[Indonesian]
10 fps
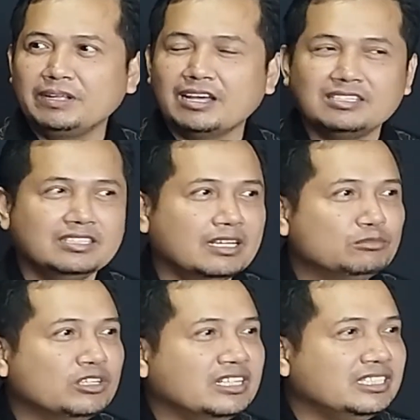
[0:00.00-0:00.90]
aplikasinya
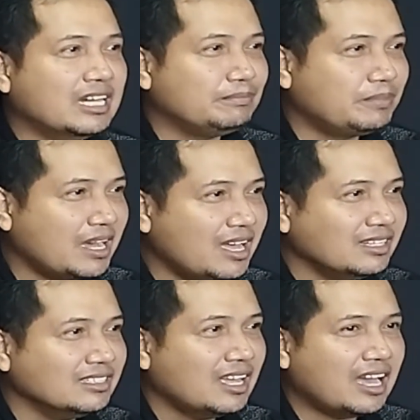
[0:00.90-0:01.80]
mudah
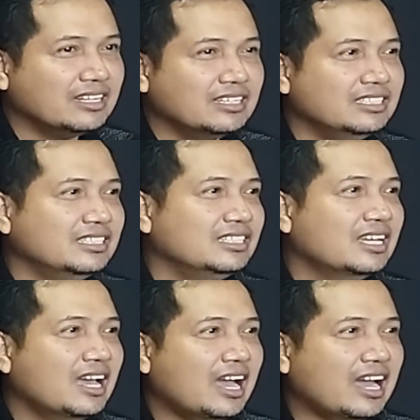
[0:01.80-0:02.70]
didapat, ya, ada di
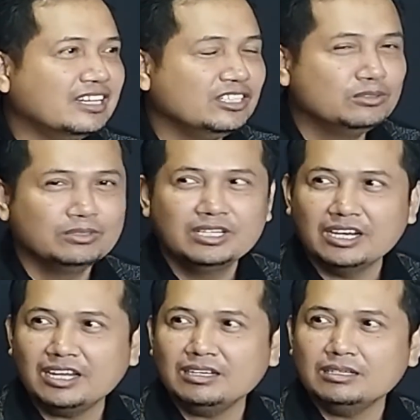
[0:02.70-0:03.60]
open source. di
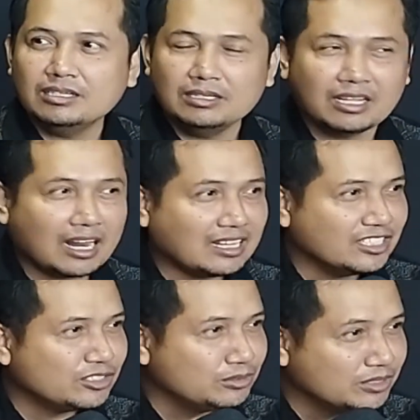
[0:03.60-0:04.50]
Google, ya.
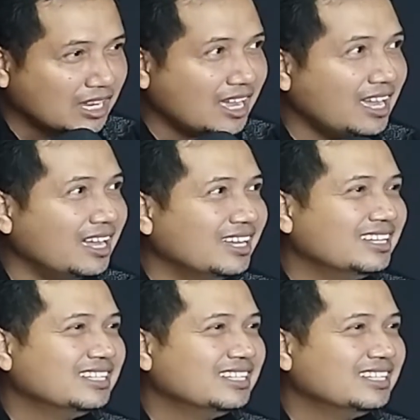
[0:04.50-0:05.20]
gratis juga.